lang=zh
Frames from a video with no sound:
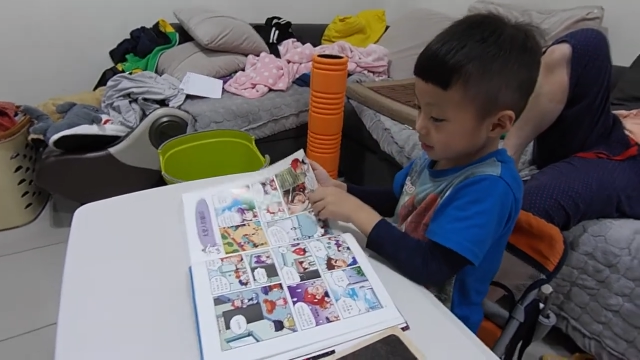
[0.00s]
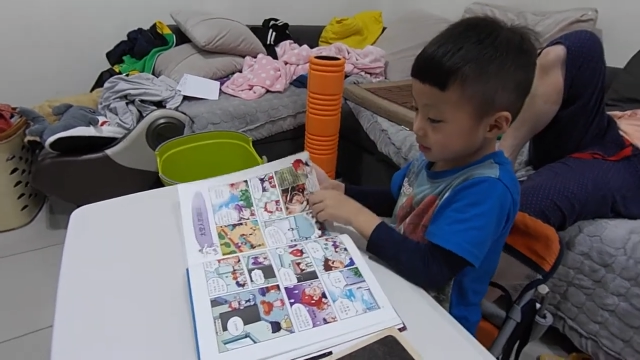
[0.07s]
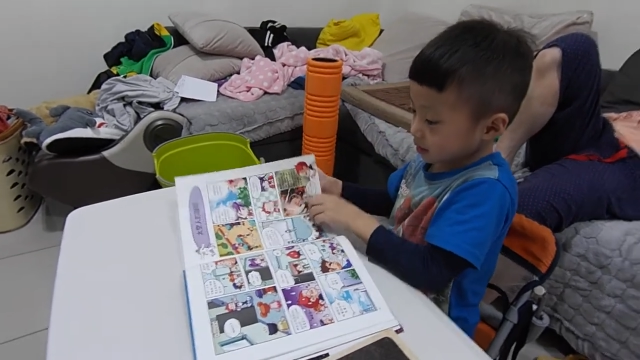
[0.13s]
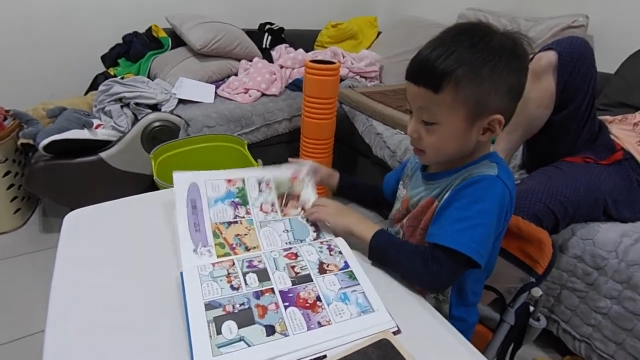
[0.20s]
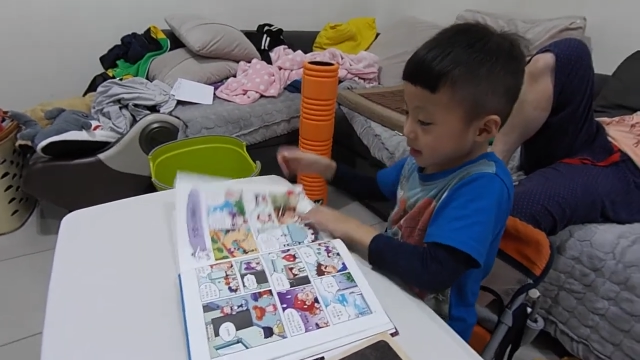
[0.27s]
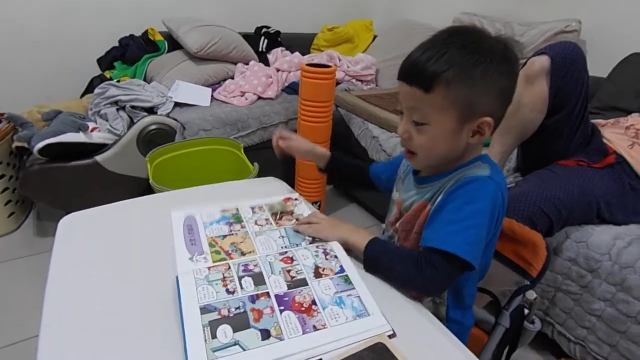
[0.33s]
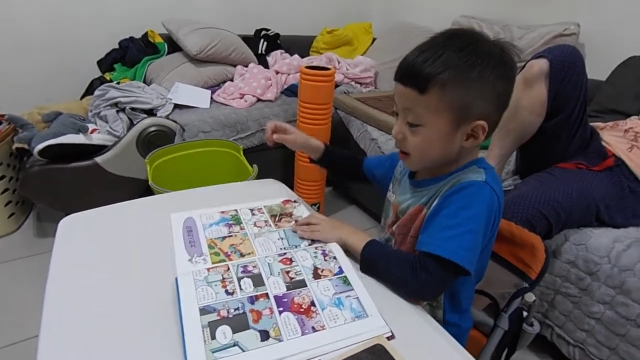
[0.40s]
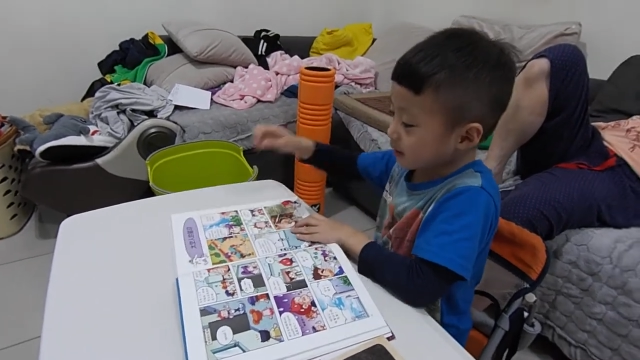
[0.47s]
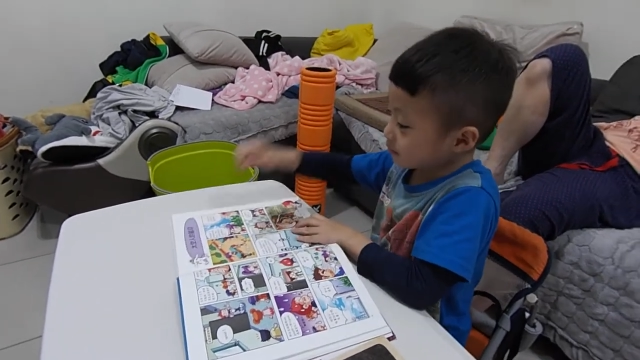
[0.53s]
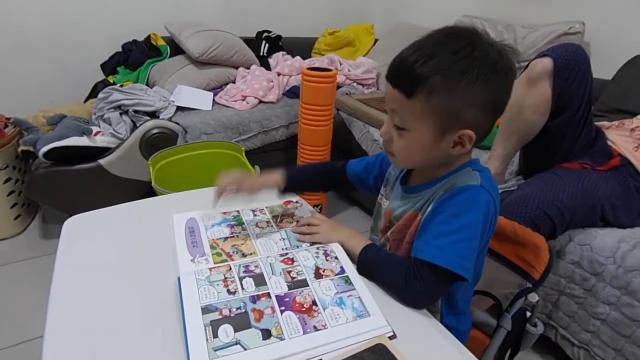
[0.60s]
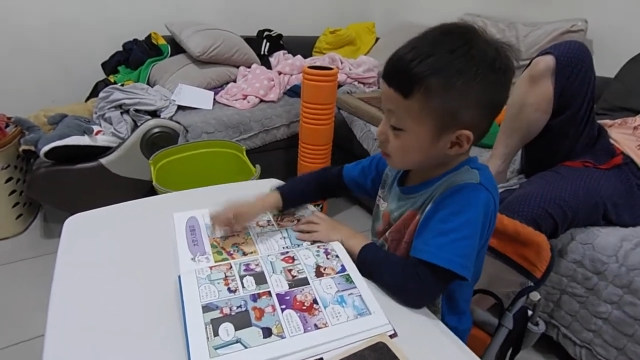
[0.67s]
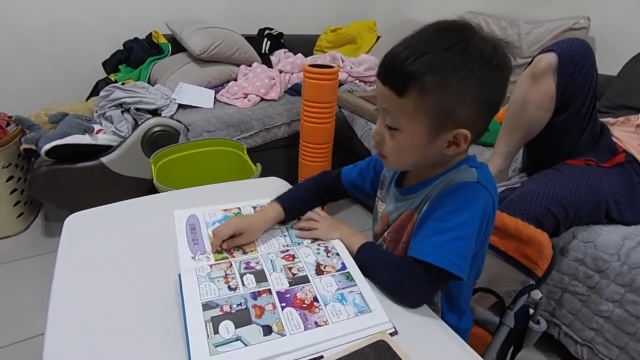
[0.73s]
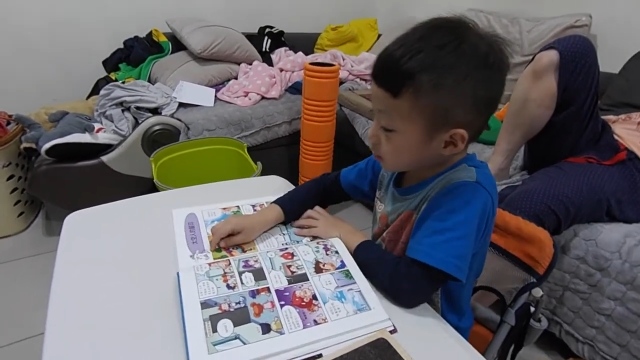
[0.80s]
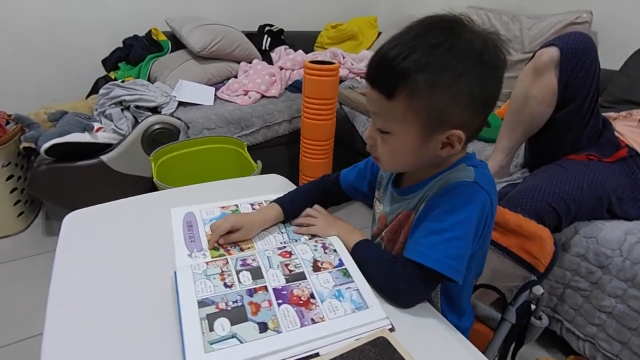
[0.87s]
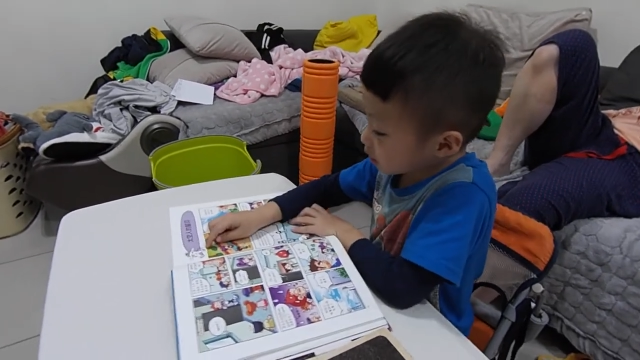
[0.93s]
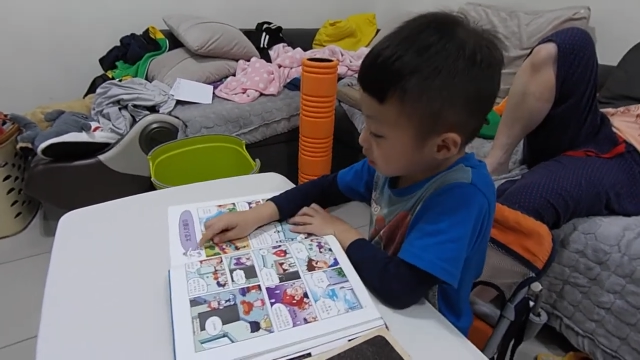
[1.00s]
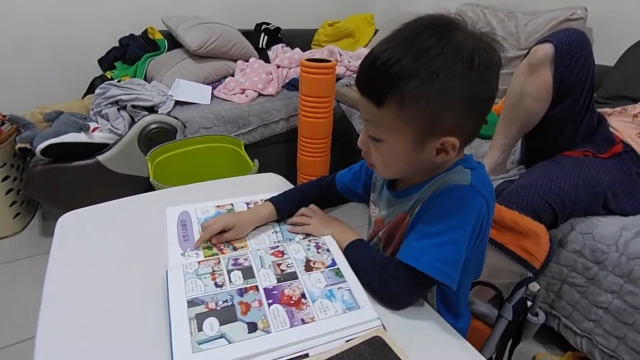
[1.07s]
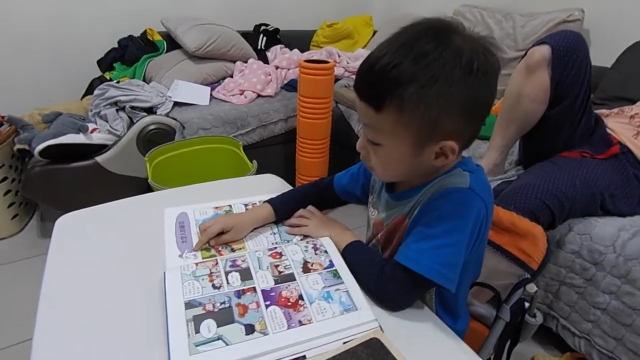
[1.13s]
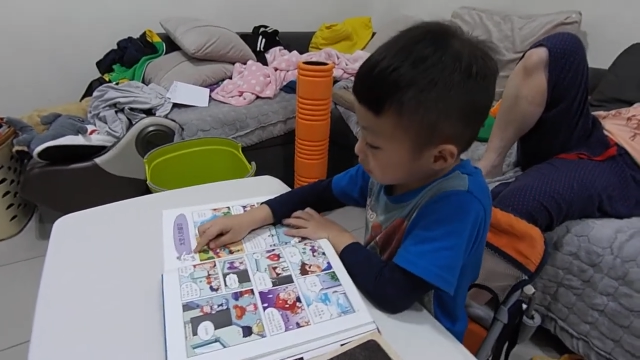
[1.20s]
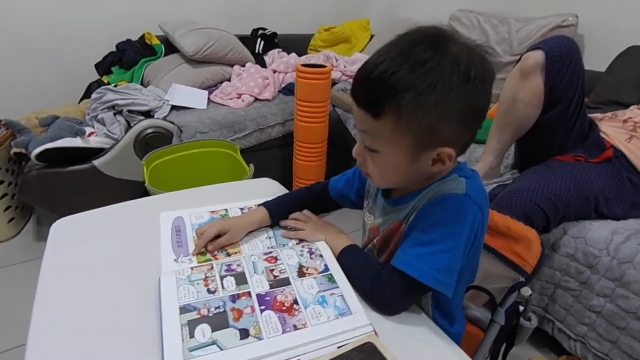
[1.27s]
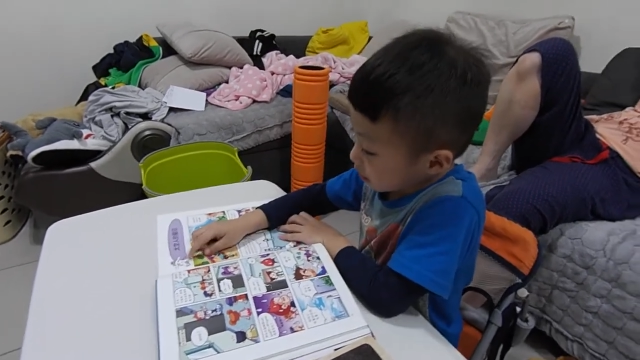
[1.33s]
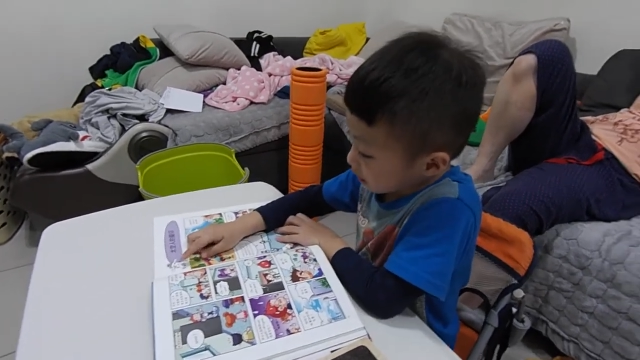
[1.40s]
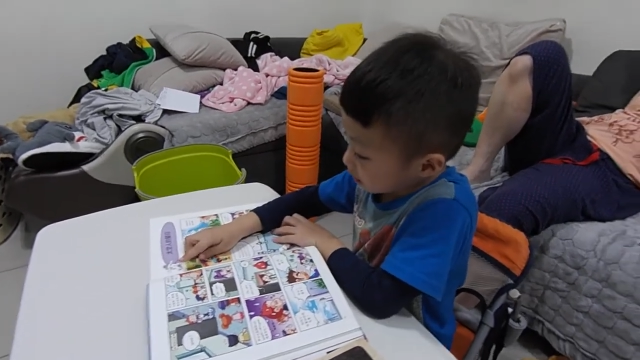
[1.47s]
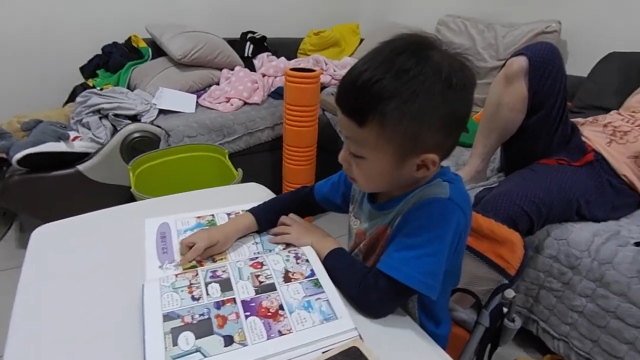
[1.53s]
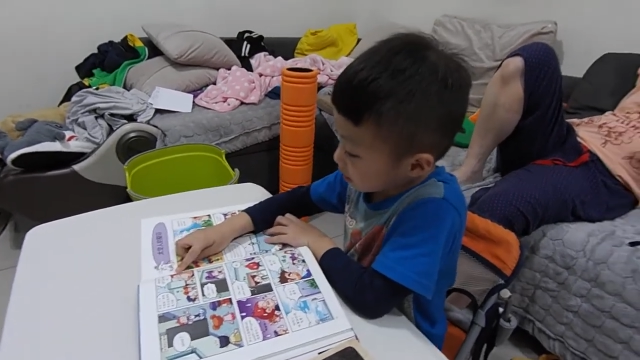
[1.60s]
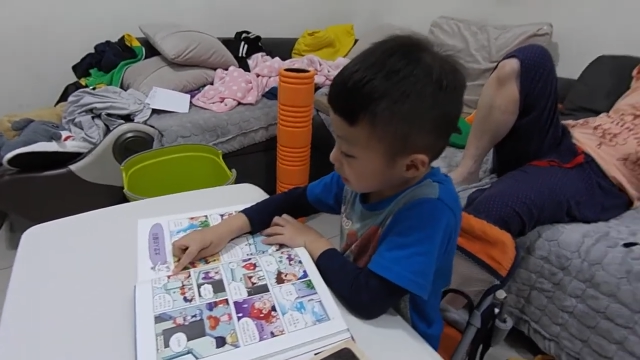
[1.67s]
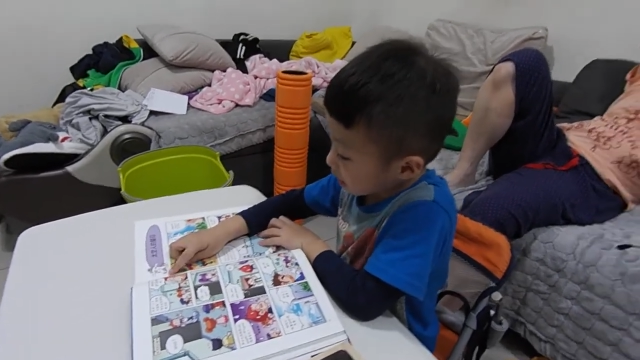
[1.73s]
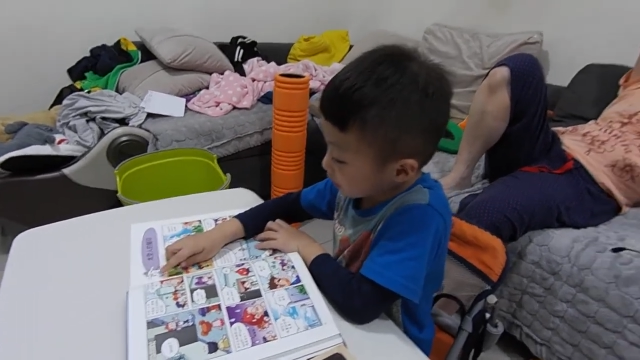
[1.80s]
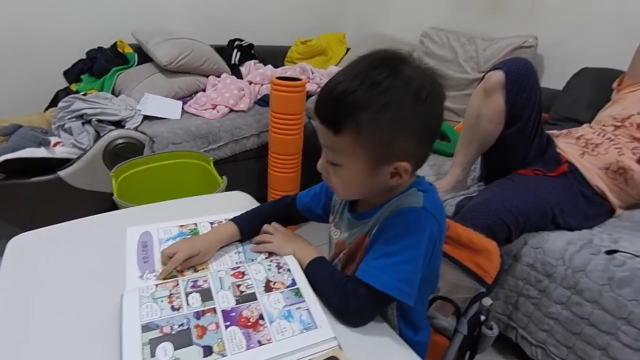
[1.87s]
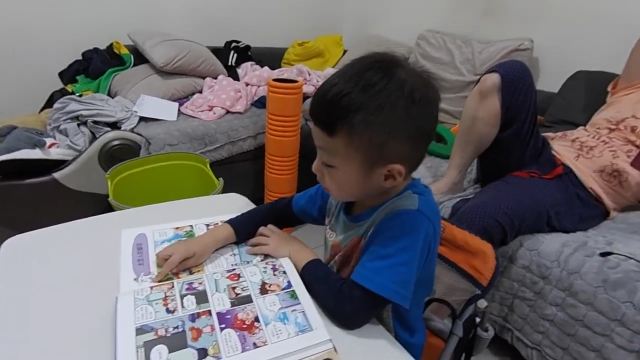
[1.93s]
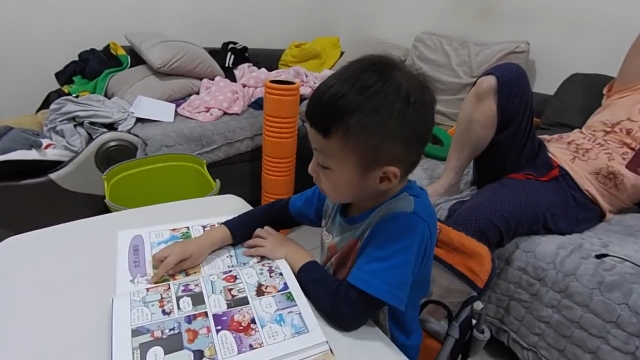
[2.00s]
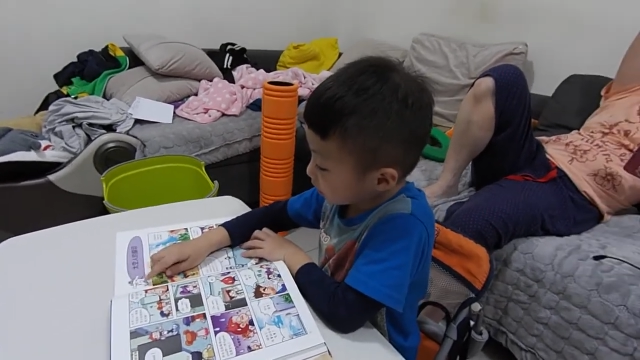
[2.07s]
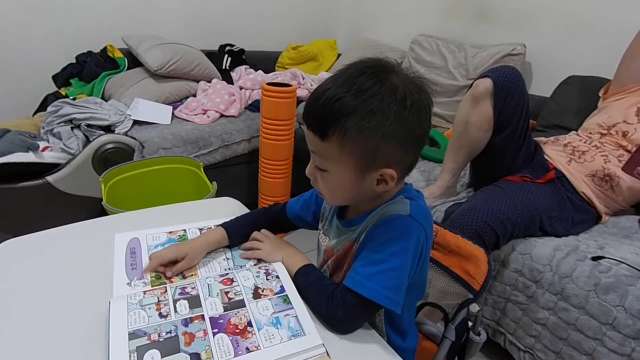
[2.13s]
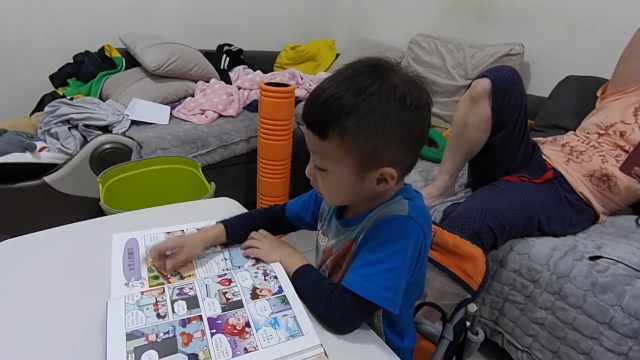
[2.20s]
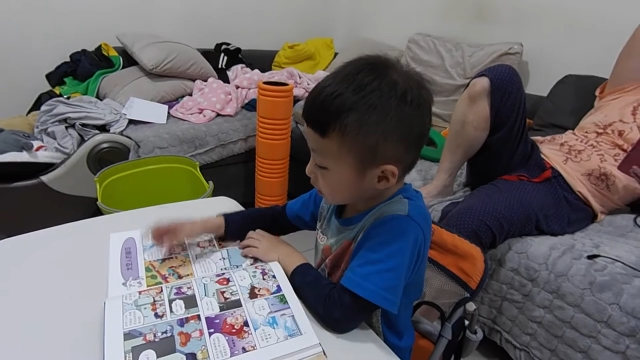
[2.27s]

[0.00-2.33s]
你看，会有脚印。